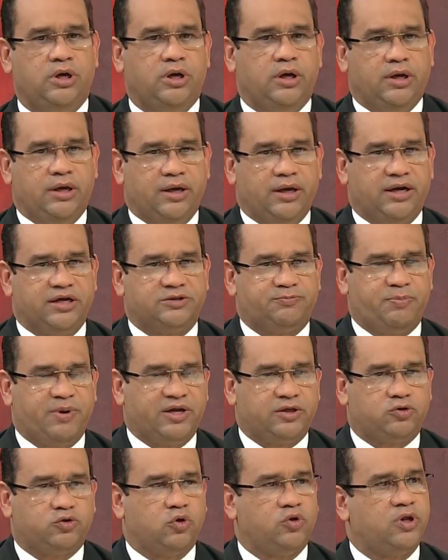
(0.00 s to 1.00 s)

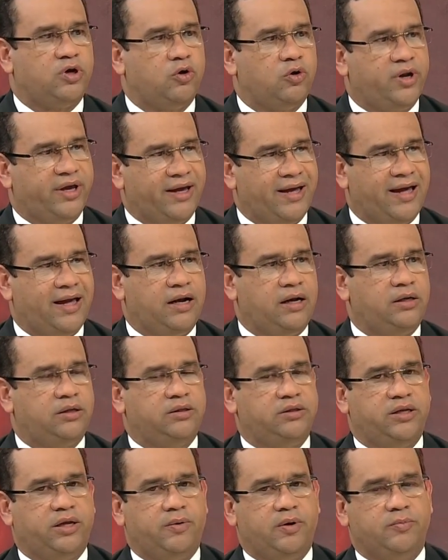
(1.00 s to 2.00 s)
Respecto de lo legal,
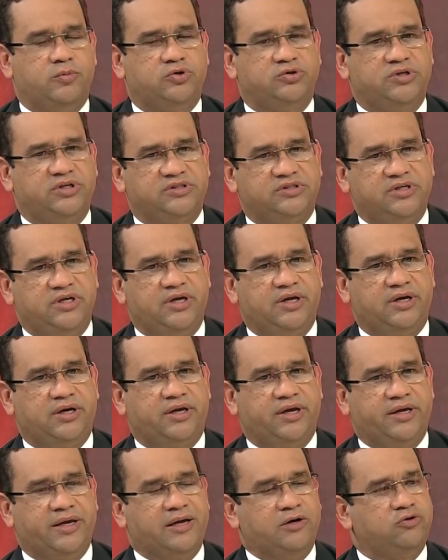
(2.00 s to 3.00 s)
debemos decir
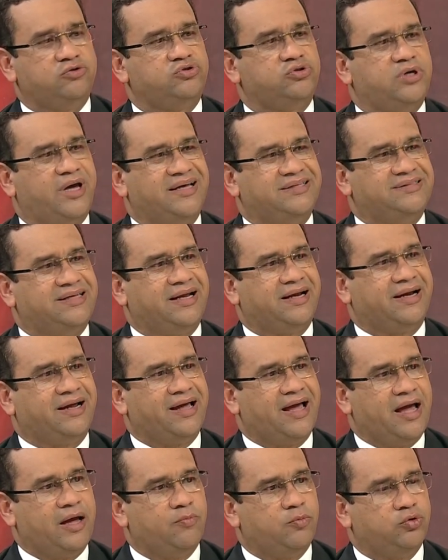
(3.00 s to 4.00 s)
que ya nos
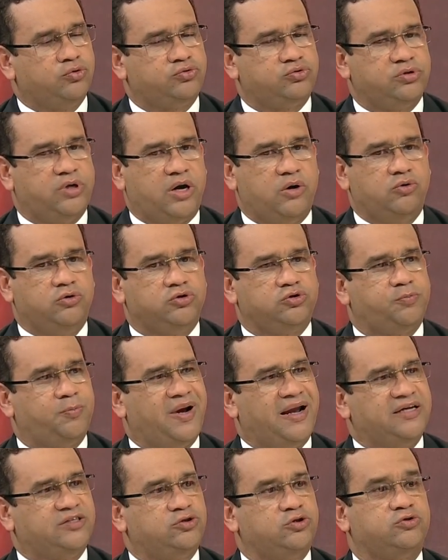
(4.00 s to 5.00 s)
acercamos a unos
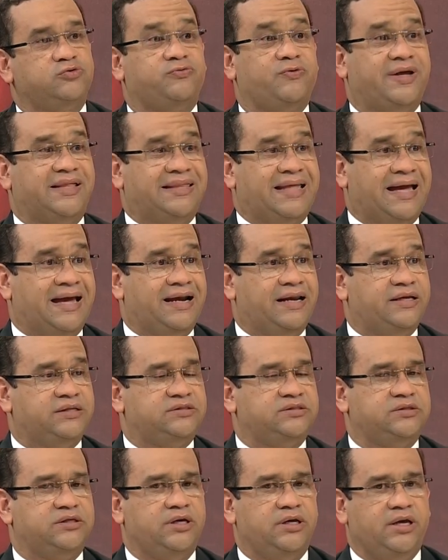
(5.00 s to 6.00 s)
plazos
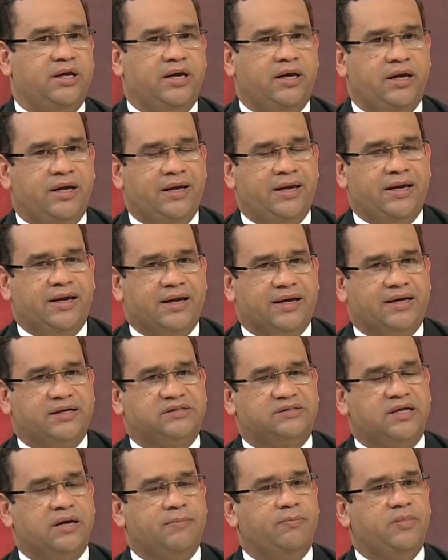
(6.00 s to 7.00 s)
fatales que
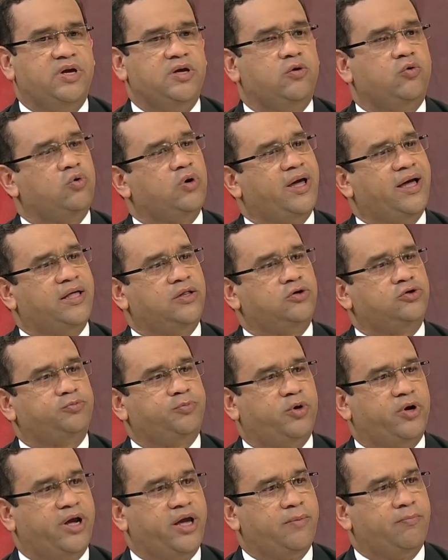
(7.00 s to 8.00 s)
están vinculados,
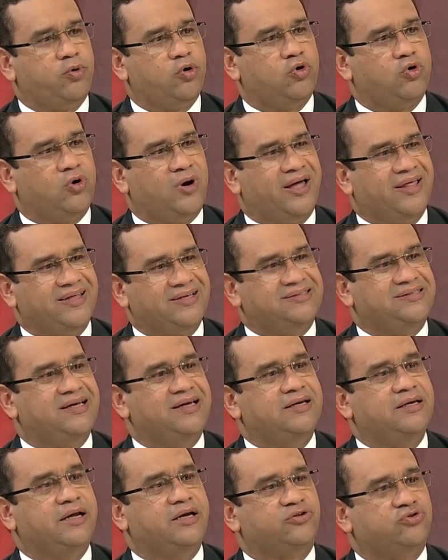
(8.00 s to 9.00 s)
por ejemplo, con la
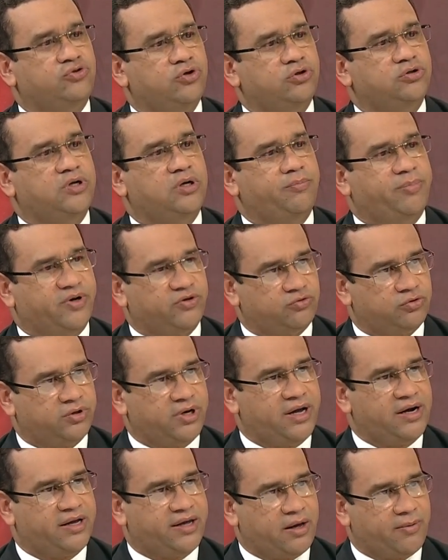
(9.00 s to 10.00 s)
designación del
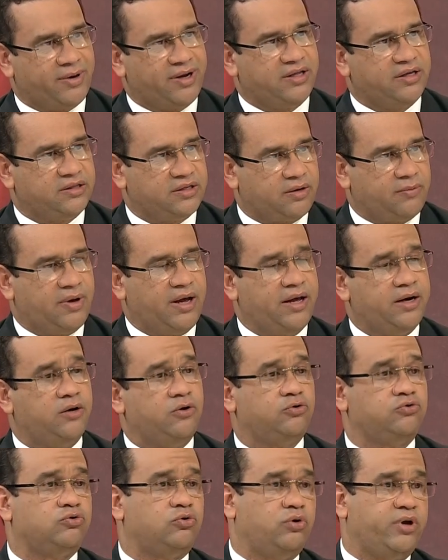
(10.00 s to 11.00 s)
personal que habrá de trabajar en
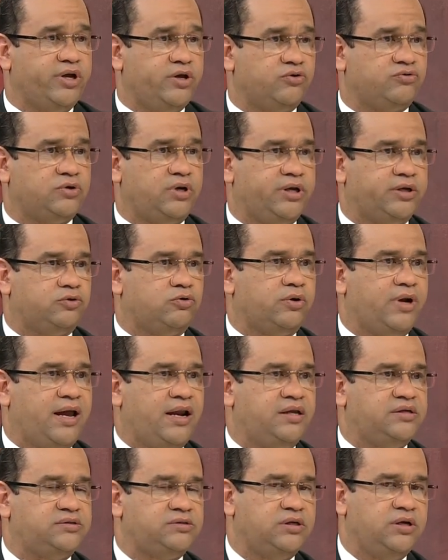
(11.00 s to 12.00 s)
los colegios electorales